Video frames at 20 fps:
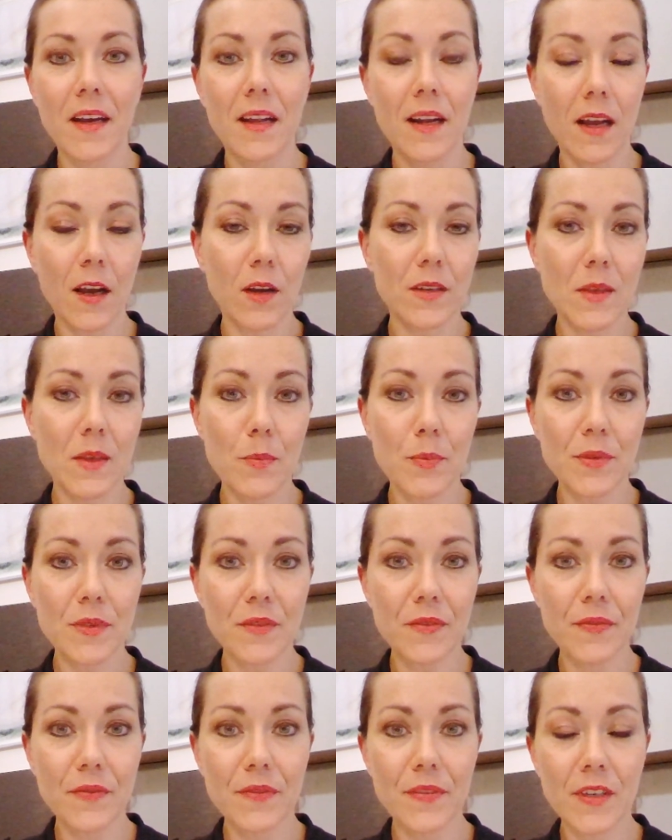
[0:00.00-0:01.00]
La cosa più
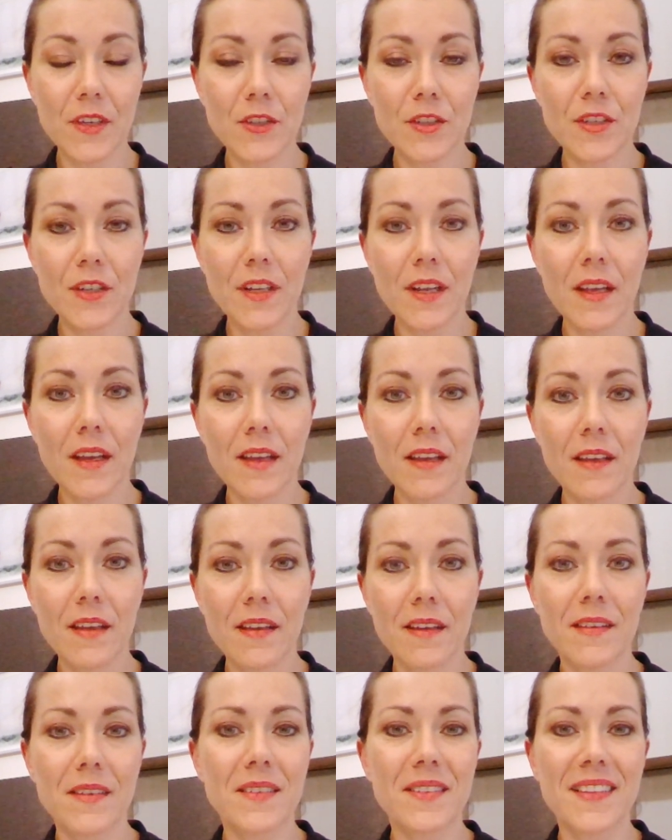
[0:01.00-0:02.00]
difficile
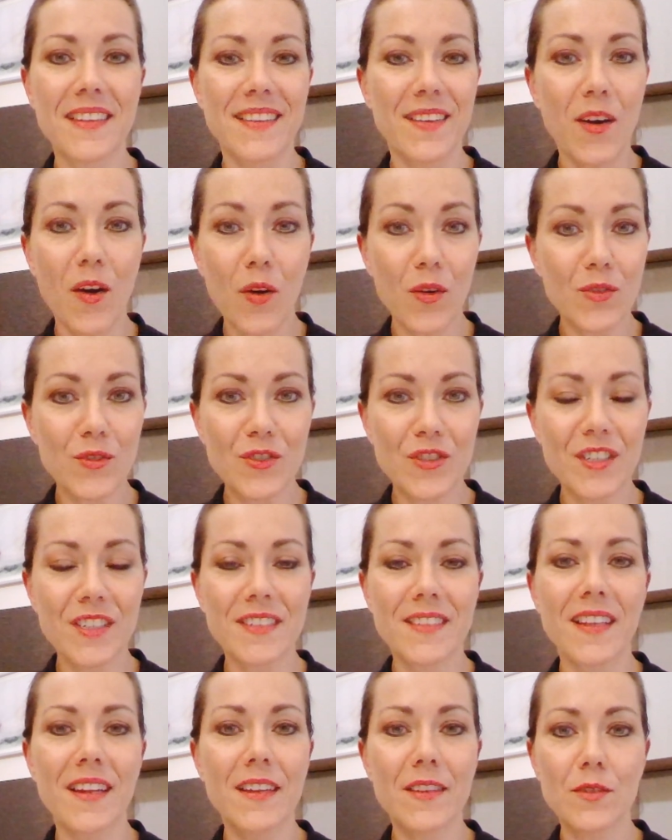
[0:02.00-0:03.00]
eh,
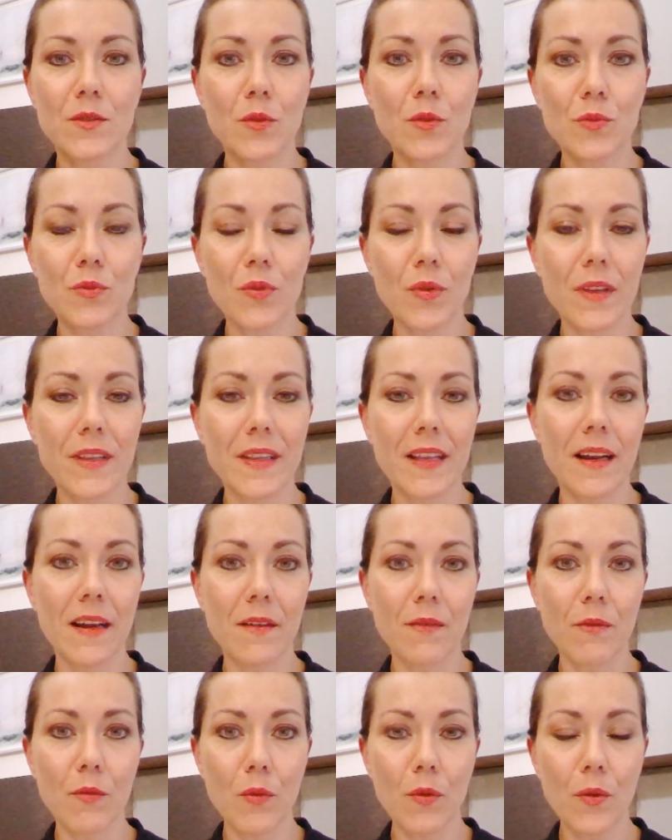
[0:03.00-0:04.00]
oggi nelle strutture del
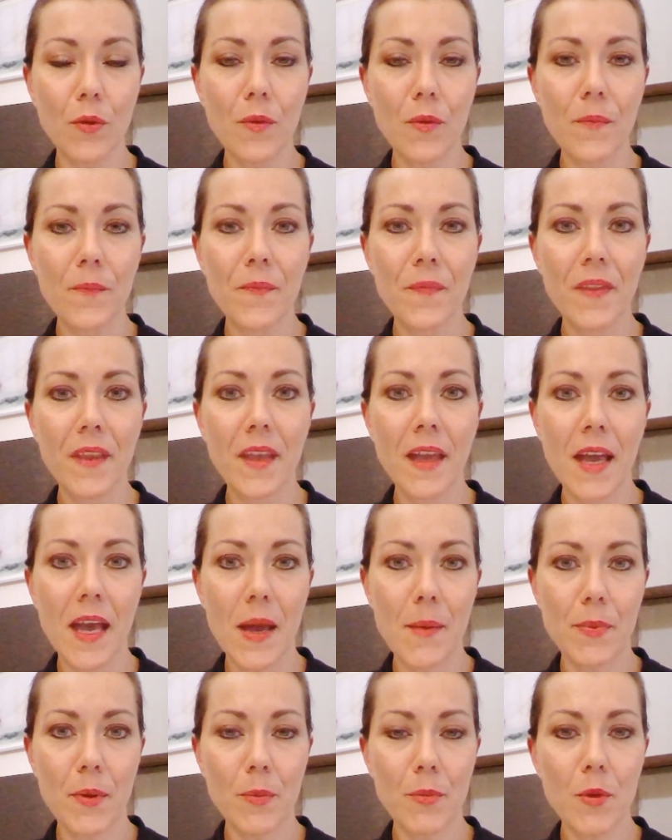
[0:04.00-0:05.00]
lavoro
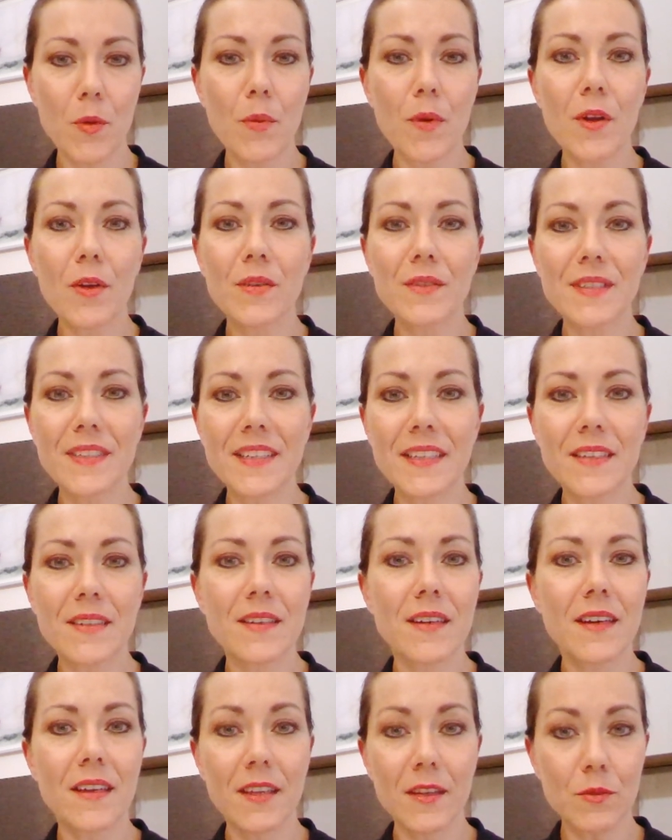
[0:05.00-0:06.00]
è proprio quello di
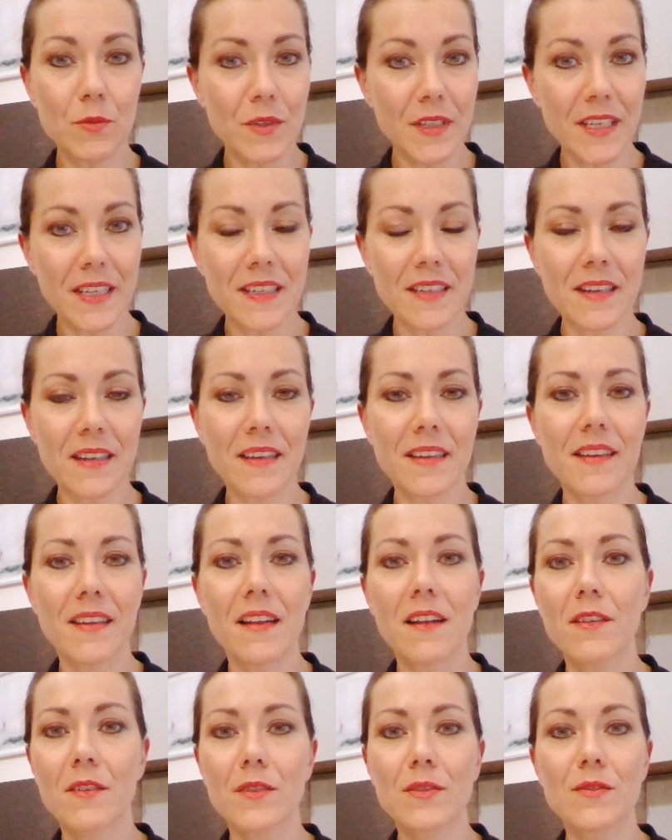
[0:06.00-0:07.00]
riunire
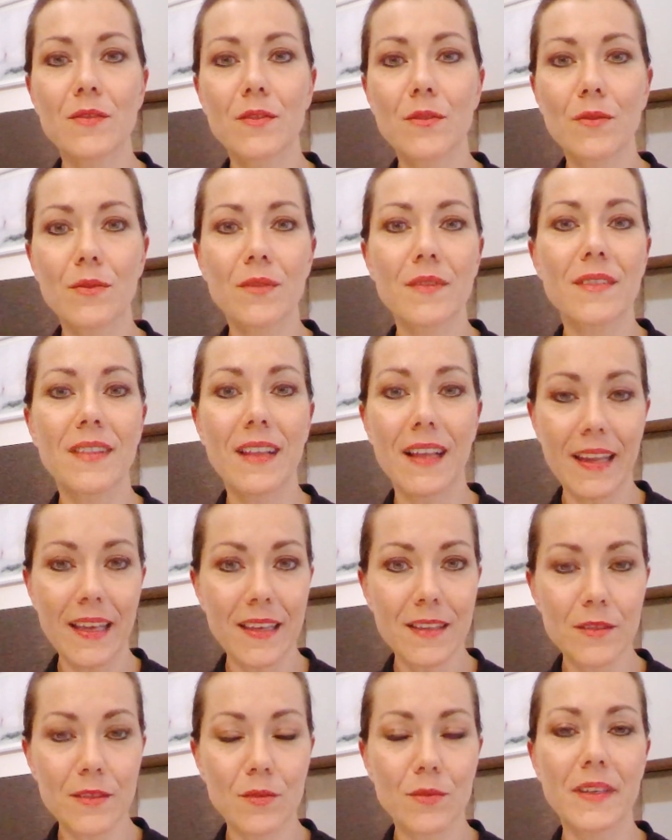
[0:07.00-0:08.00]
il nostro
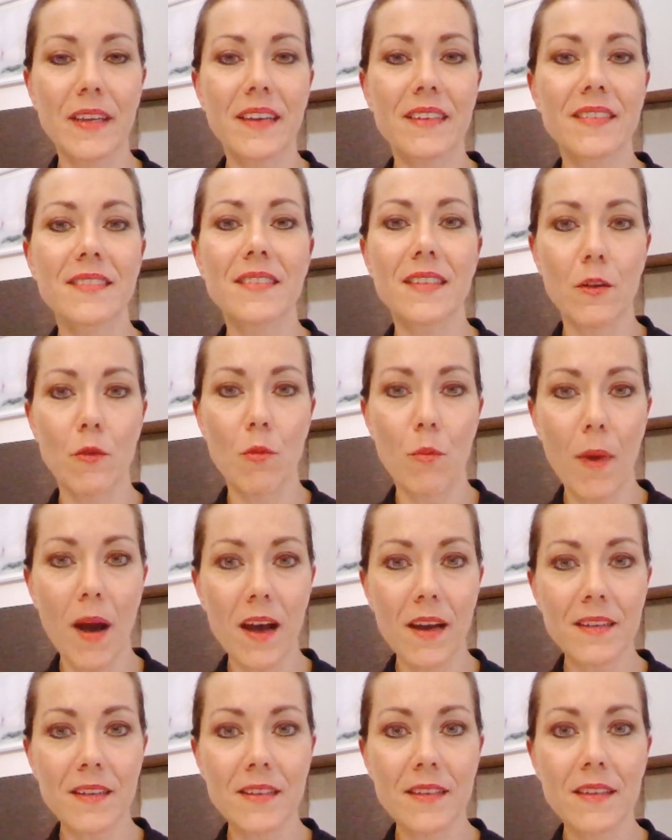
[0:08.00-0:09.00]
talento di essere
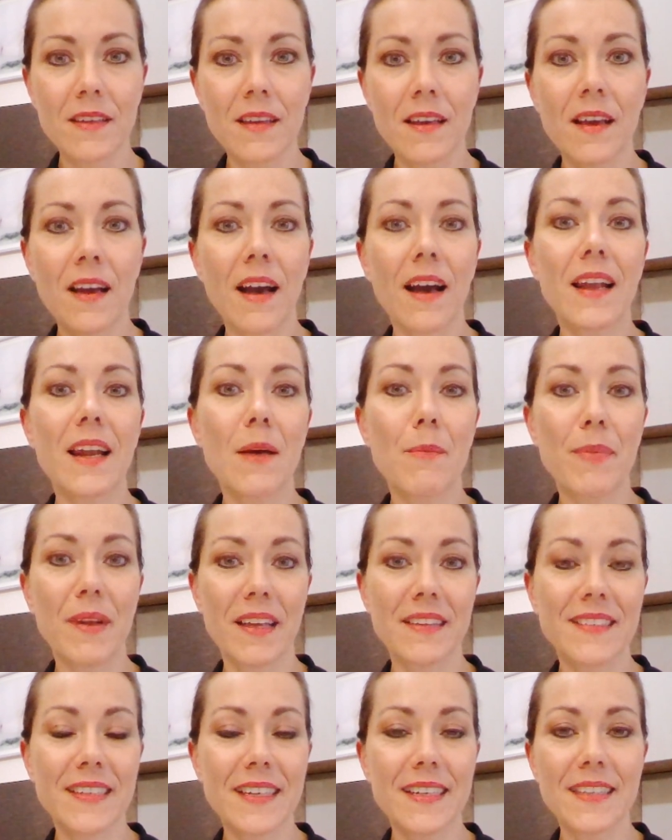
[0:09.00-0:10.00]
umani alla
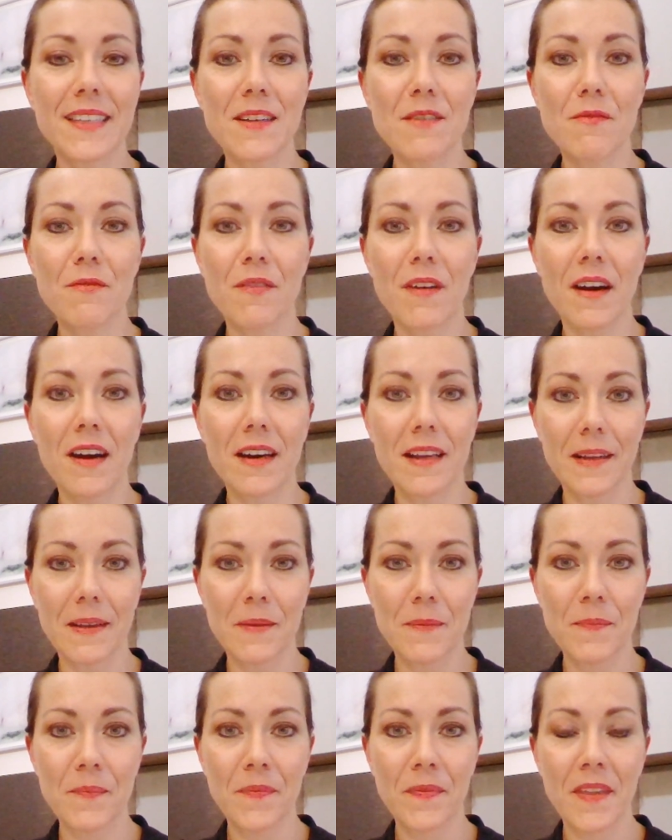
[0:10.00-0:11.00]
pratica del
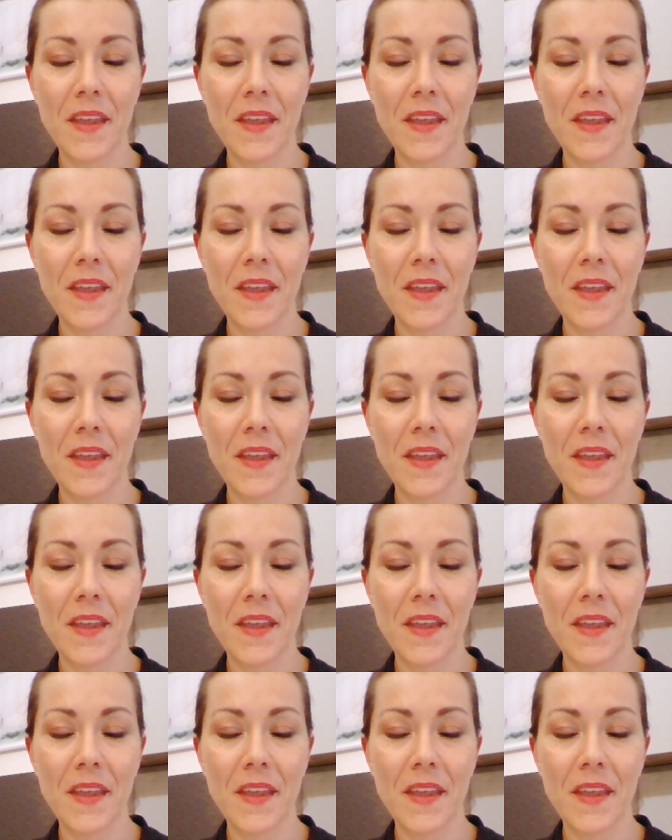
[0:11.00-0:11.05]
fare.